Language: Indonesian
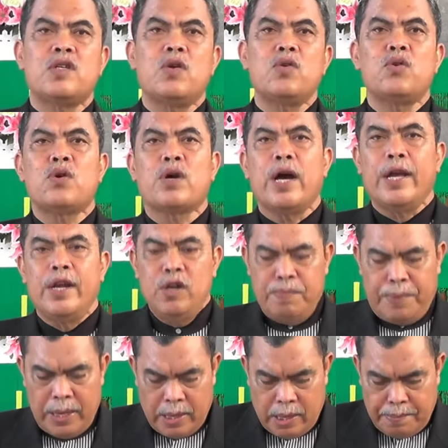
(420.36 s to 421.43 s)
seluruh
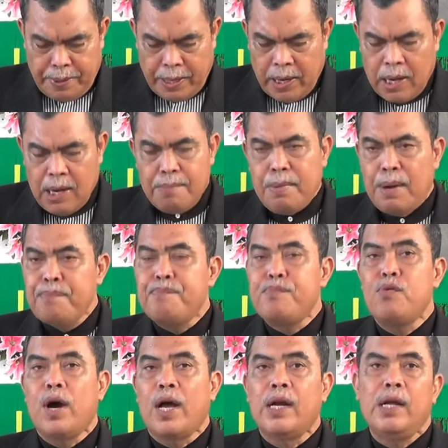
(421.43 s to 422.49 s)
kehidupan kepada
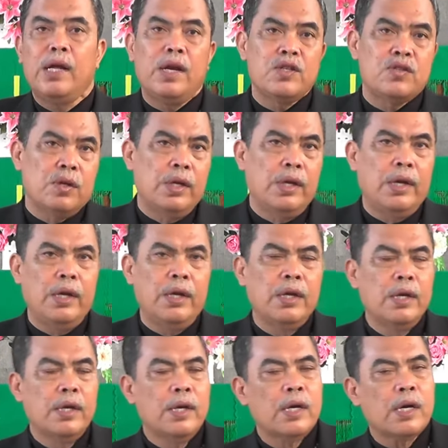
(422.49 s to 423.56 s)
kemampuan diri sendiri,
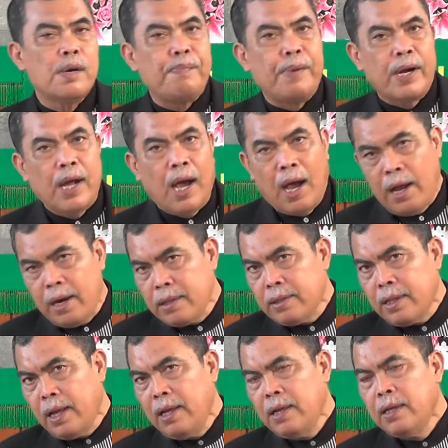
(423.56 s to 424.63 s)
kepada
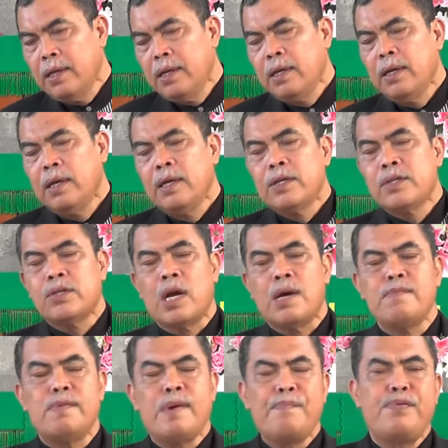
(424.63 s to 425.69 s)
harta,
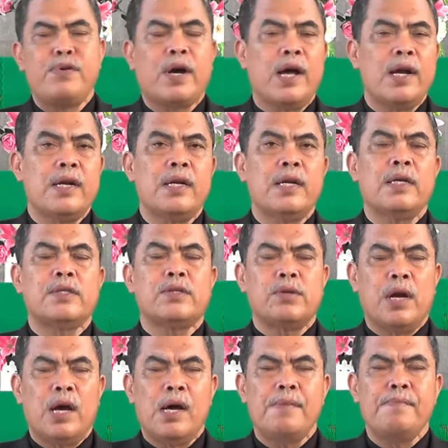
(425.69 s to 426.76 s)
sudah memampukan,
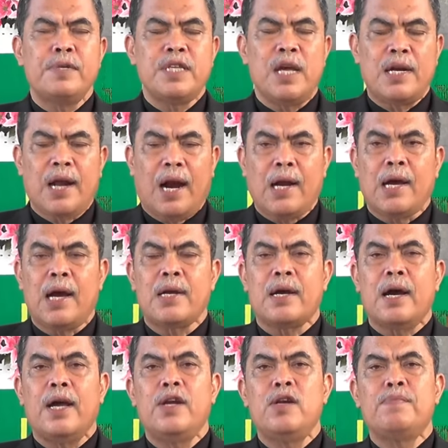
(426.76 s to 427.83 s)
sudah menyandarkan
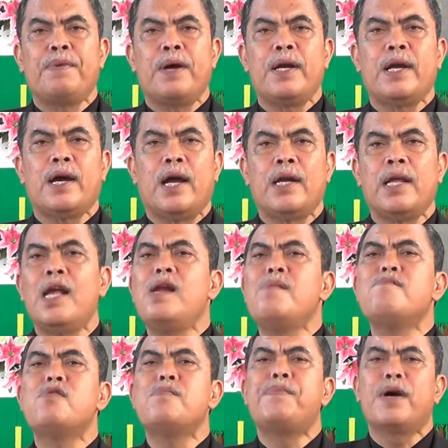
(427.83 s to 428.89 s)
kehidupan dengan
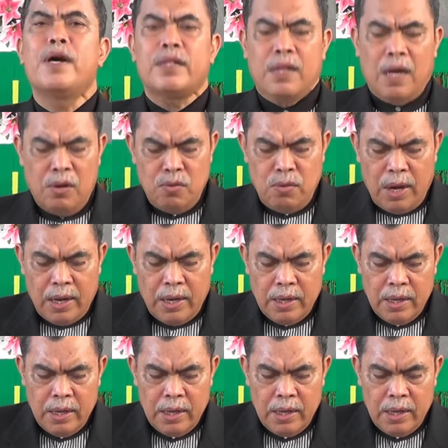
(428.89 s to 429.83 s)
ilmu pengetahuan.